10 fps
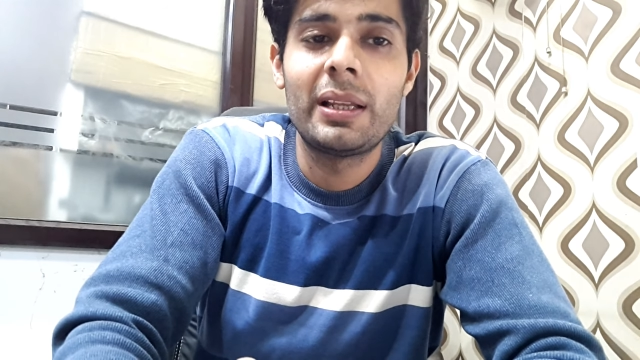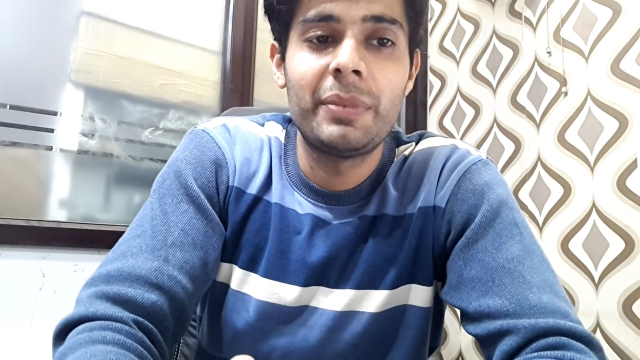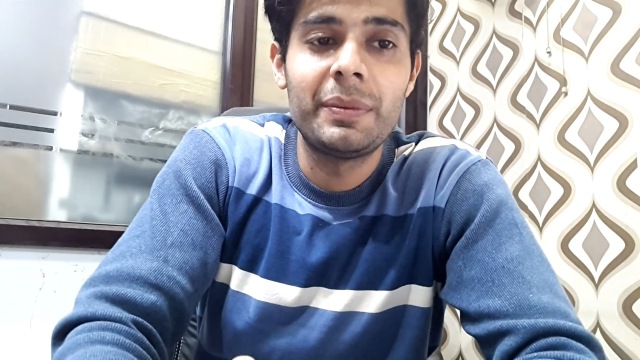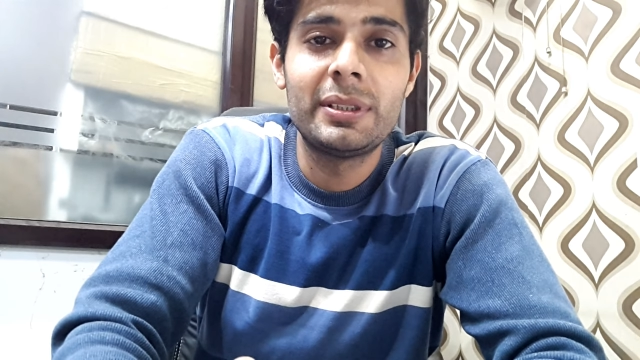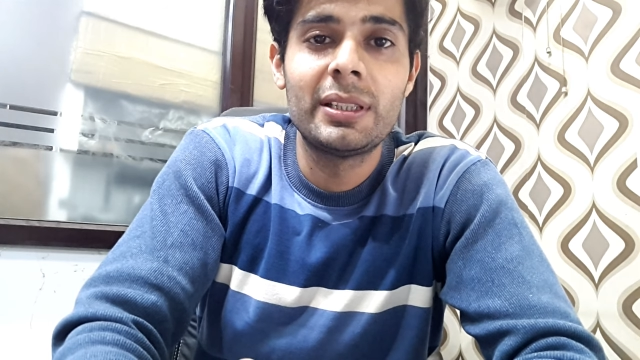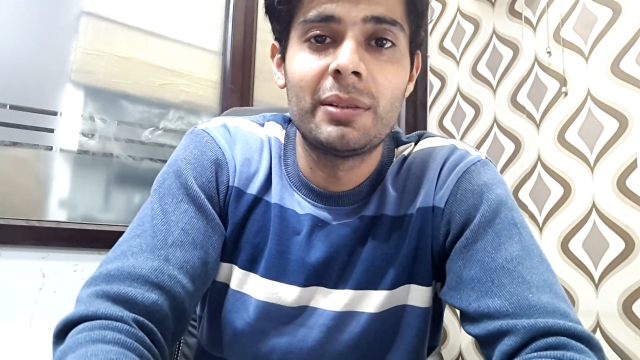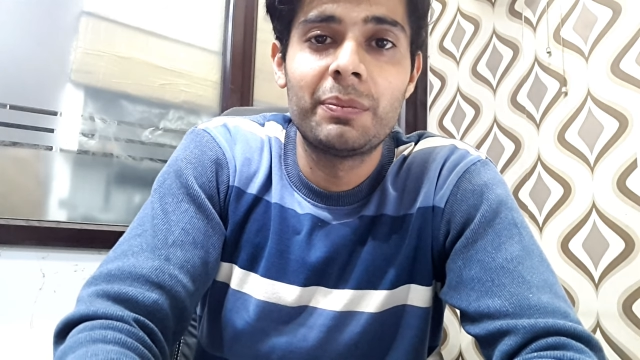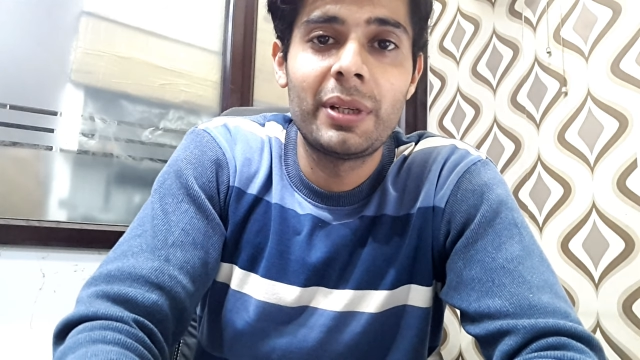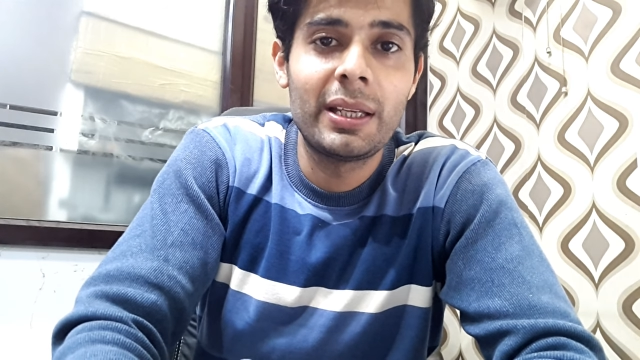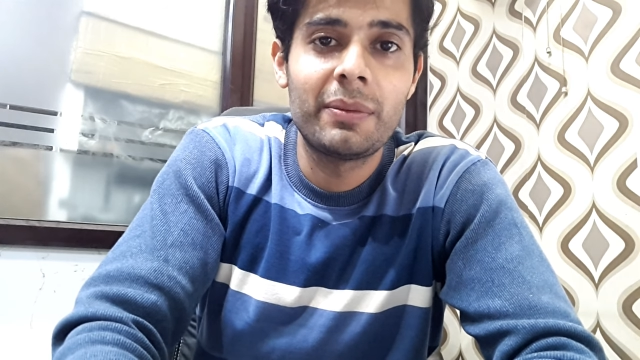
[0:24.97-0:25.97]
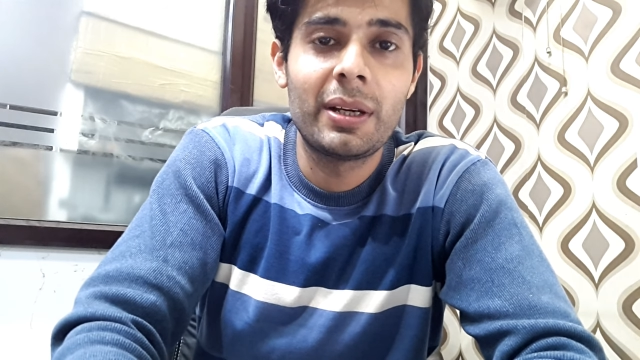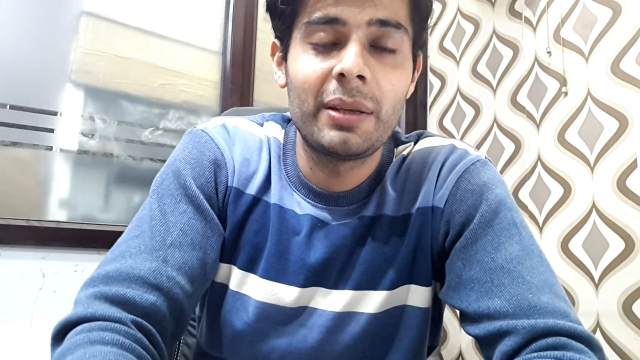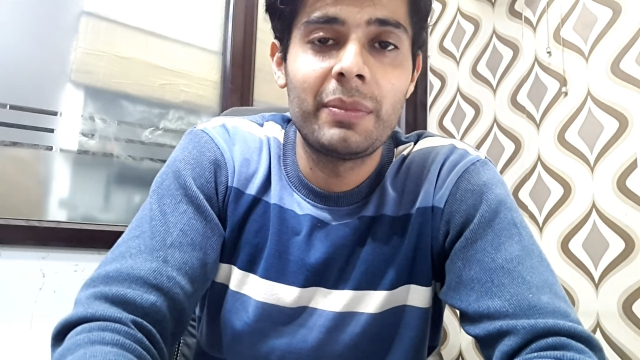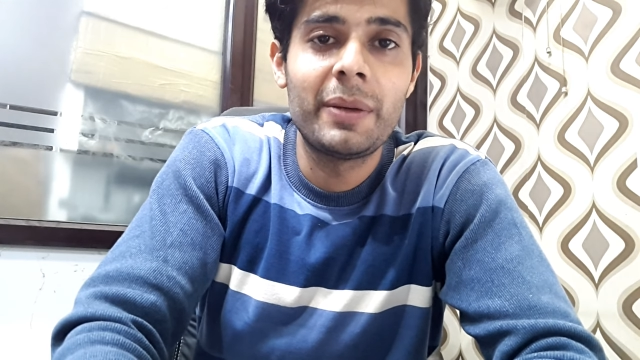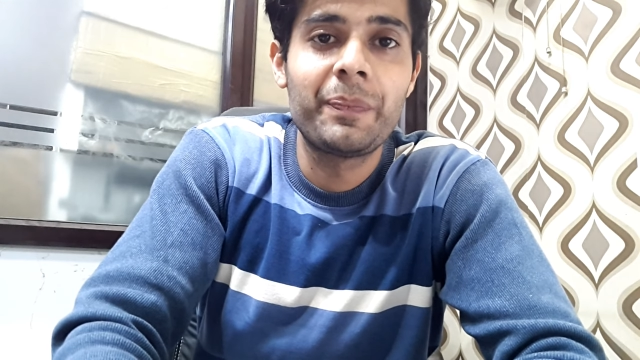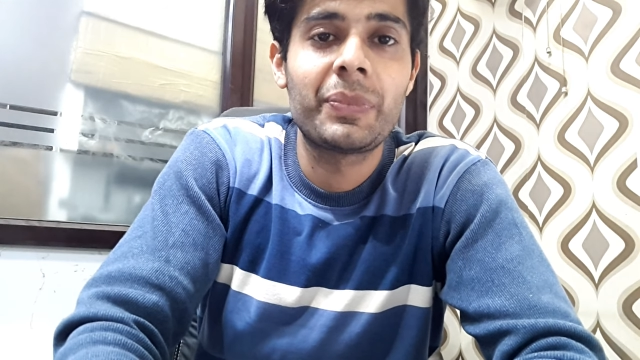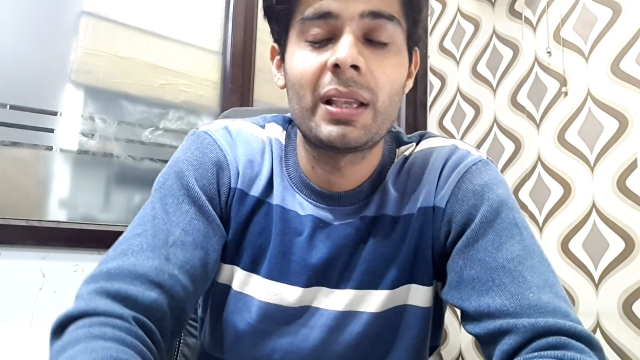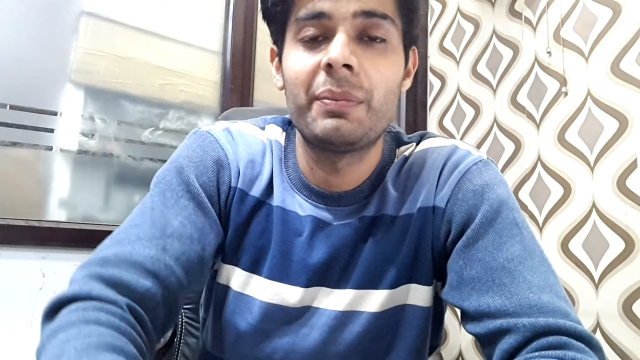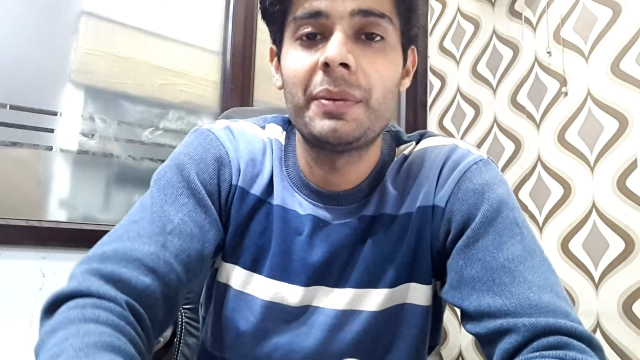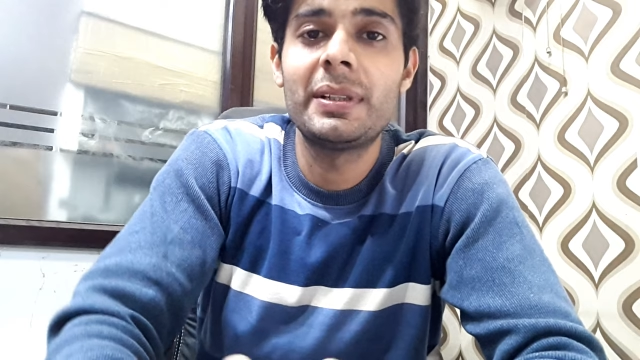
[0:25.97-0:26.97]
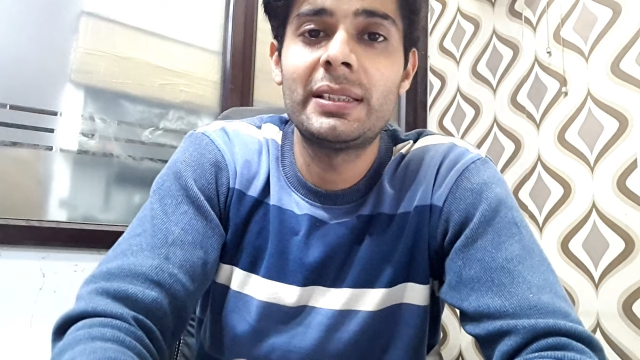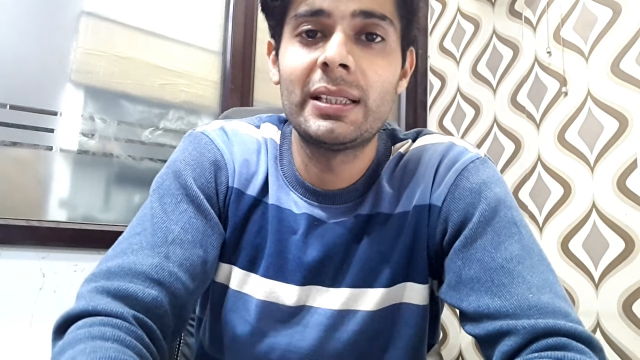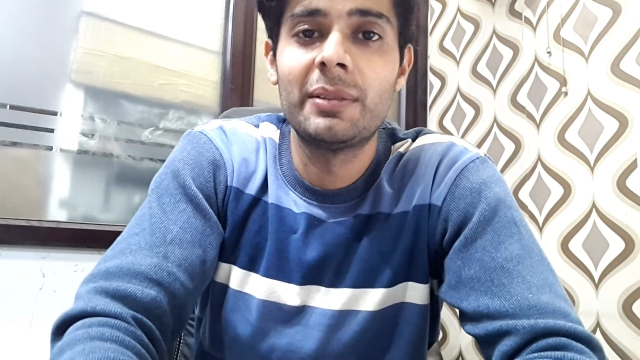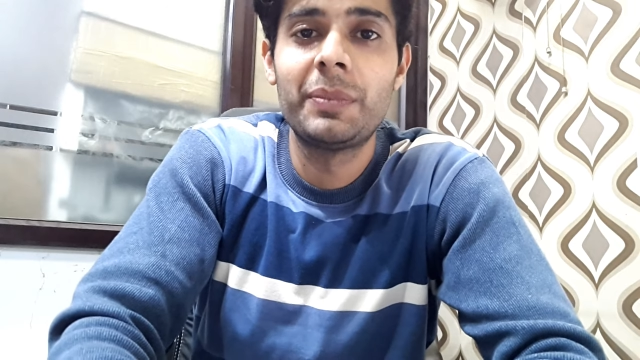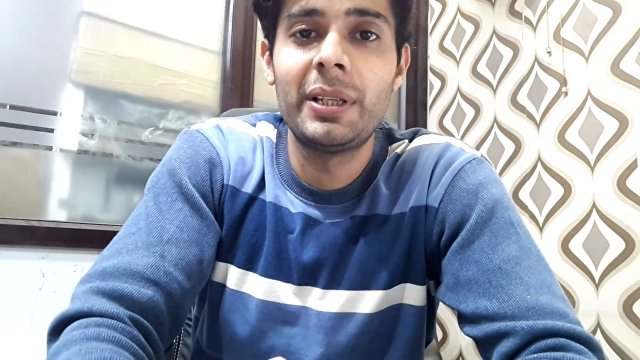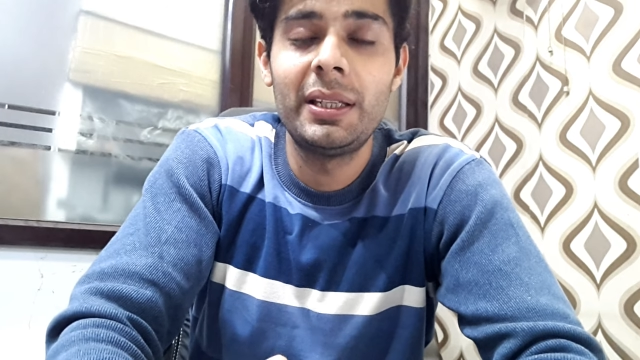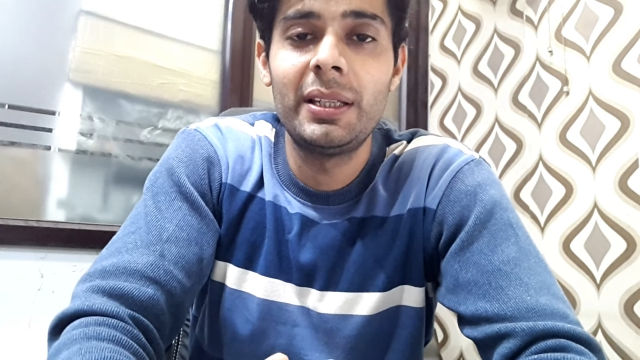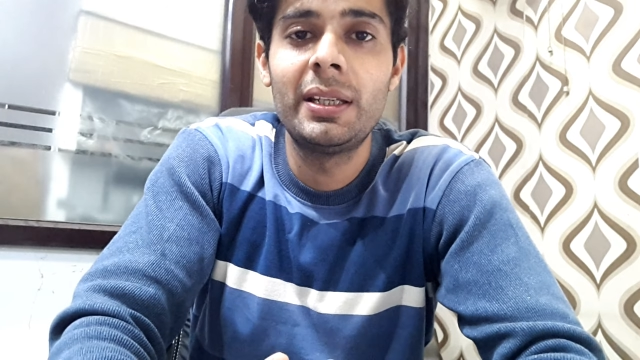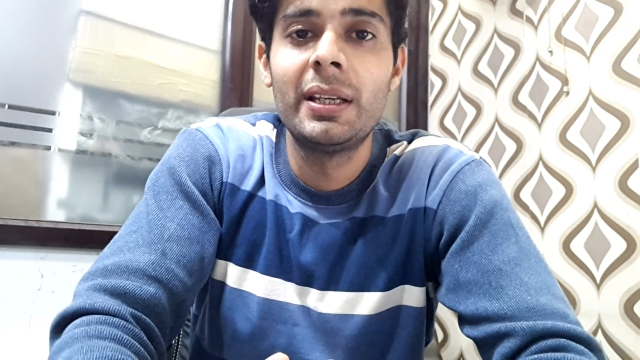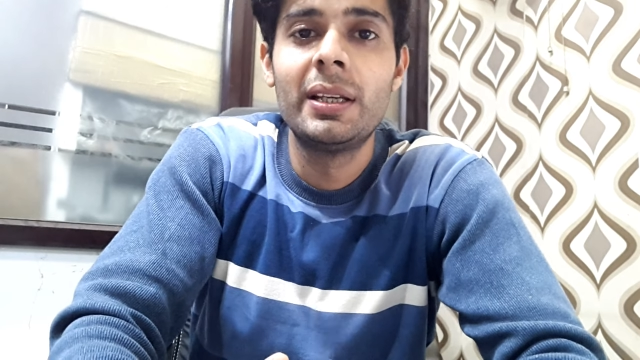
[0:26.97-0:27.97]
पहले बी कंपनी के बारे में बीबीसी कंपनी